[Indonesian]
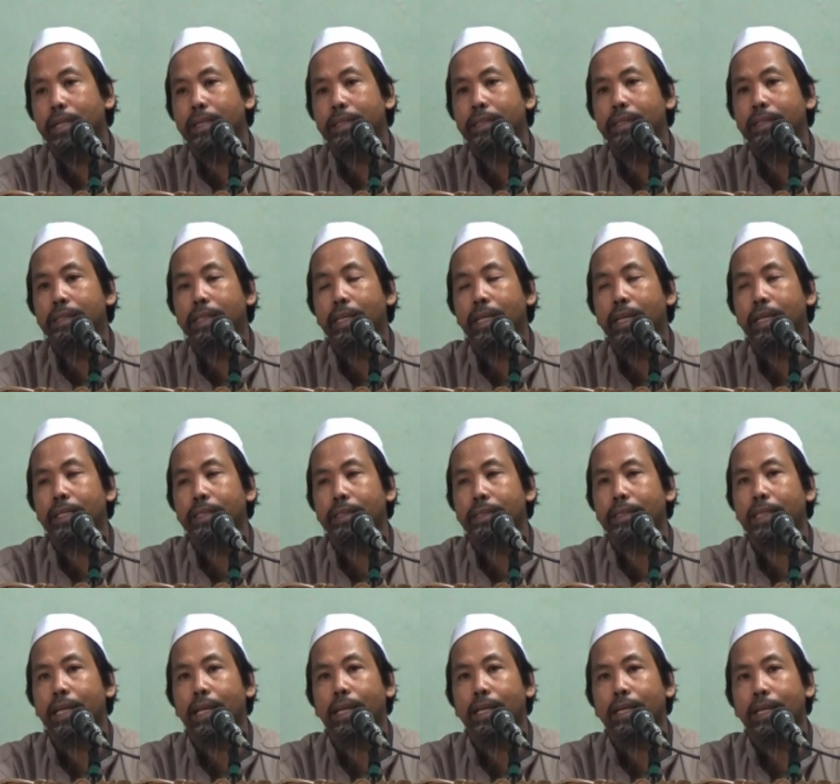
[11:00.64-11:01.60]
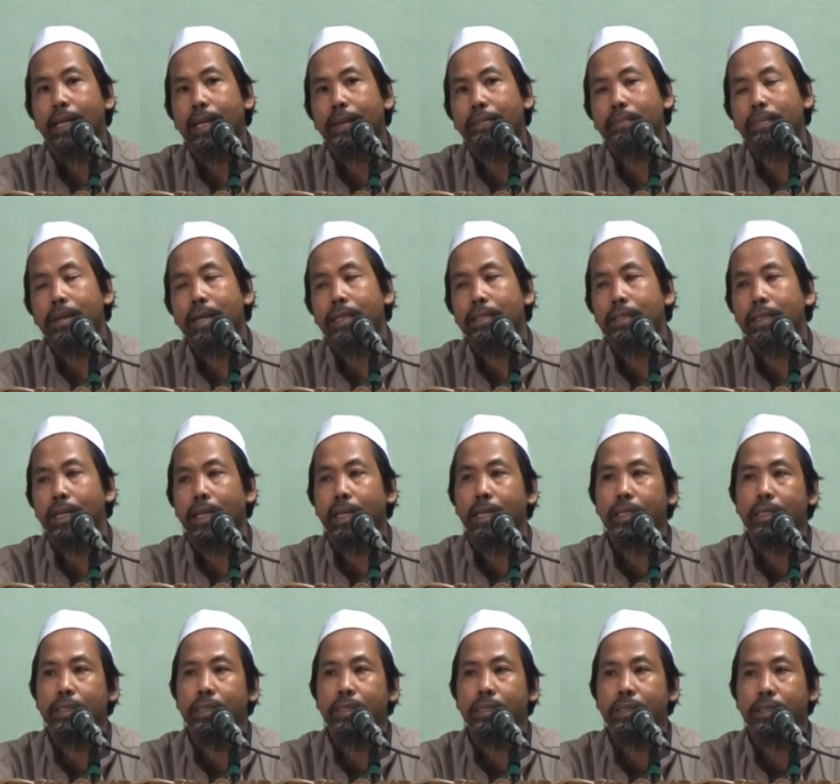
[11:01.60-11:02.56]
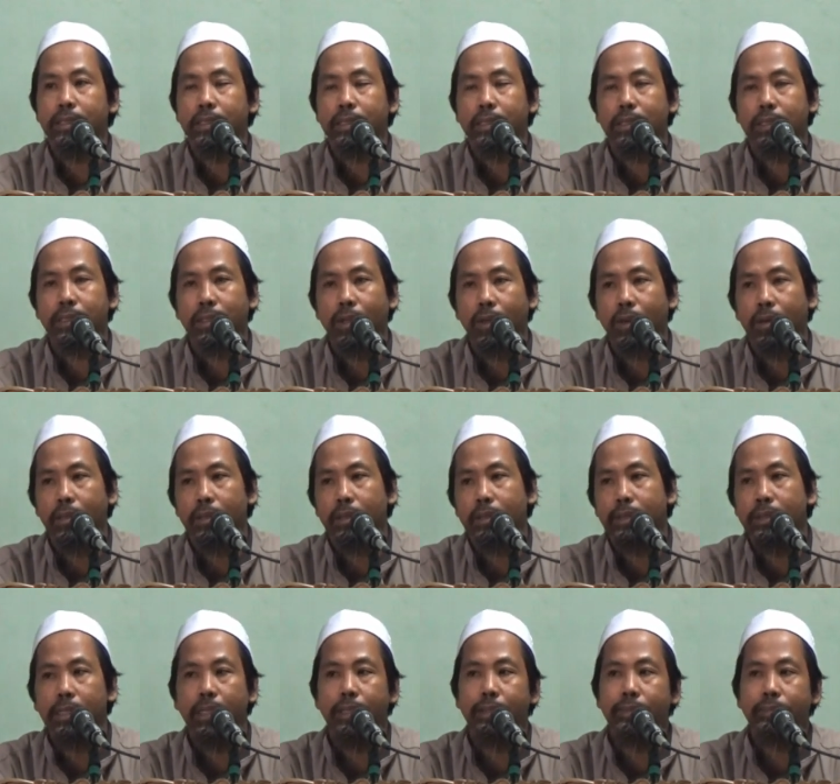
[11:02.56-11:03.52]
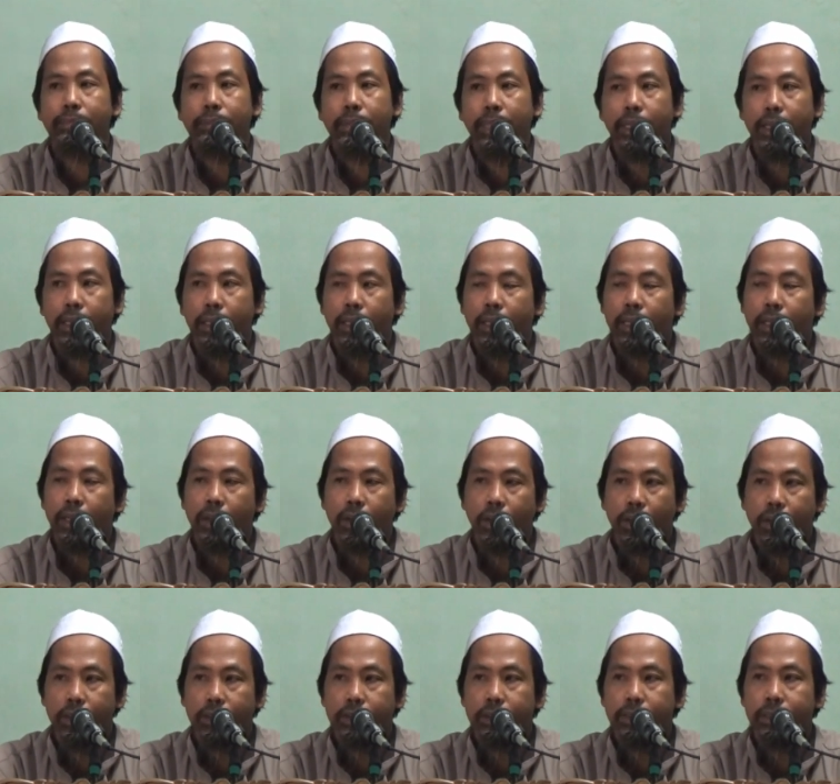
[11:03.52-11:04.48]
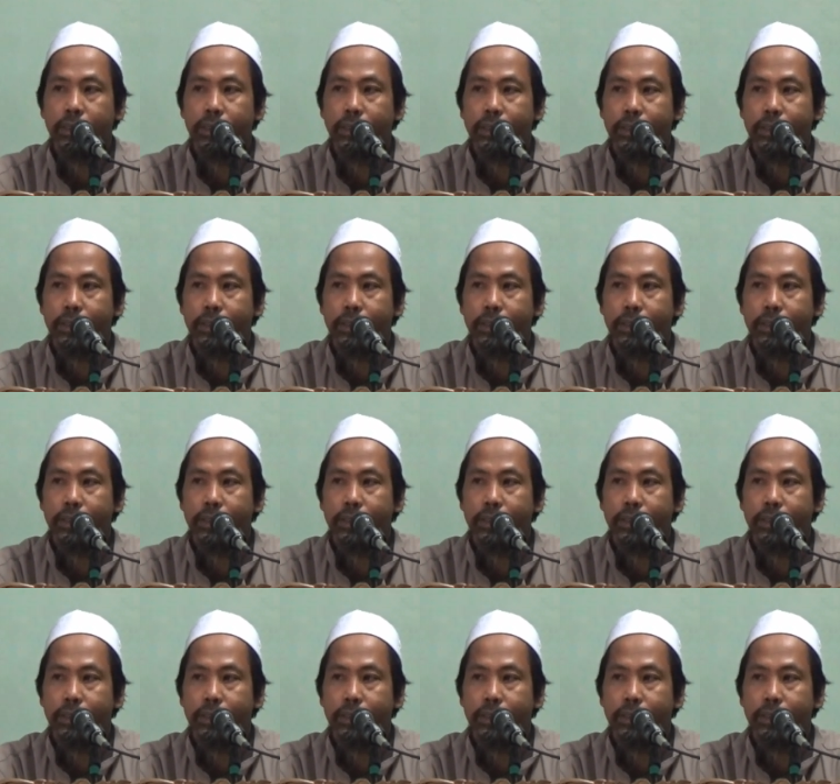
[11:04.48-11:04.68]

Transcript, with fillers: hadiah yang namanya Isra dan Mi'raj.